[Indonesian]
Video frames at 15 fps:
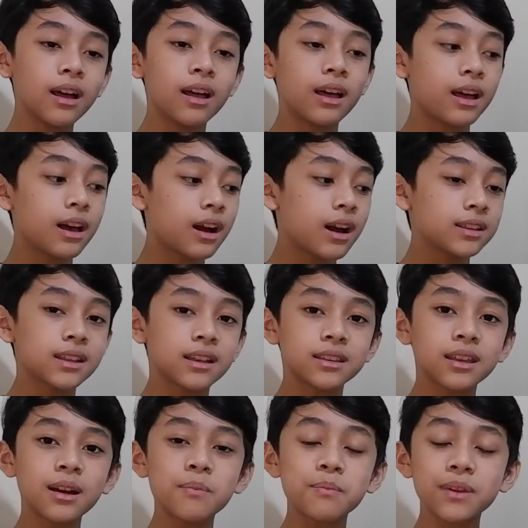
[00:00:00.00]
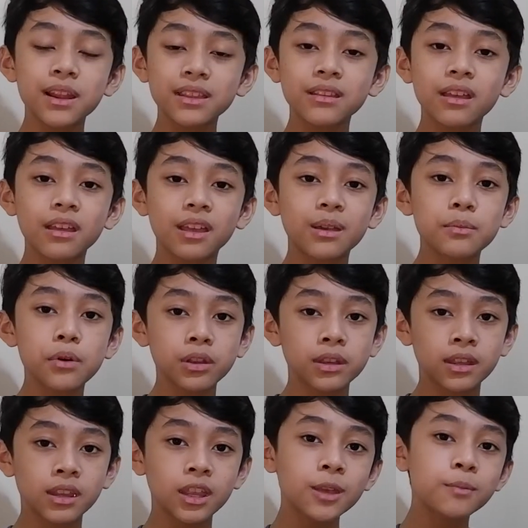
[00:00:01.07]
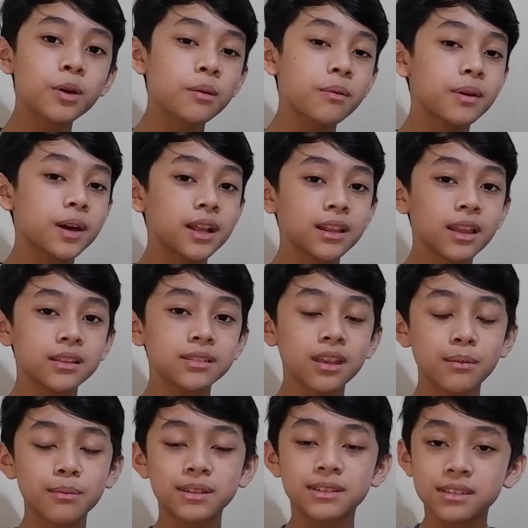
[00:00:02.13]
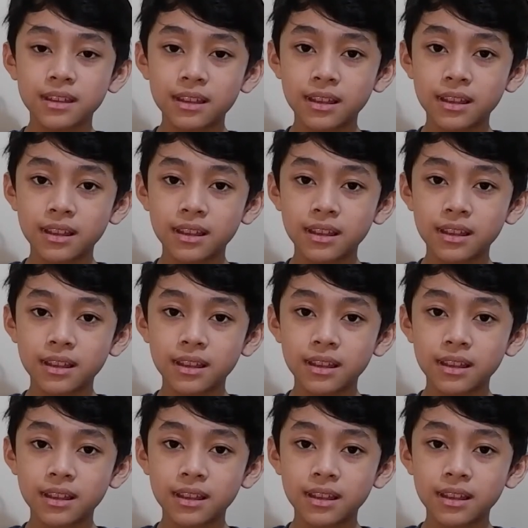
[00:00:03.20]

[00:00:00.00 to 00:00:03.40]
katanya plat dari keyboard ini berbahan dasar besi.